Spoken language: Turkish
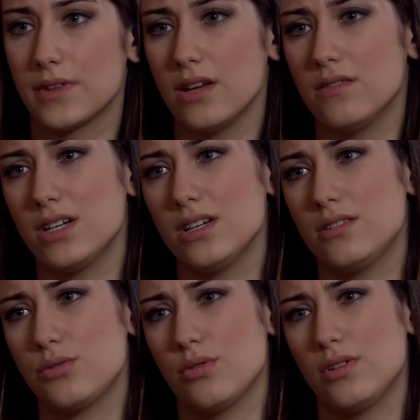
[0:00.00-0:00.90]
Ne var hadi
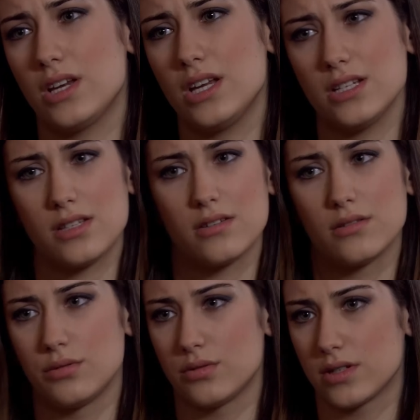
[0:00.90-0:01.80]
söyle neye
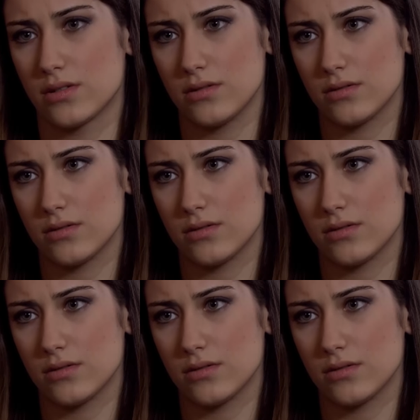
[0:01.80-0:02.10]
sıkılıyor canım?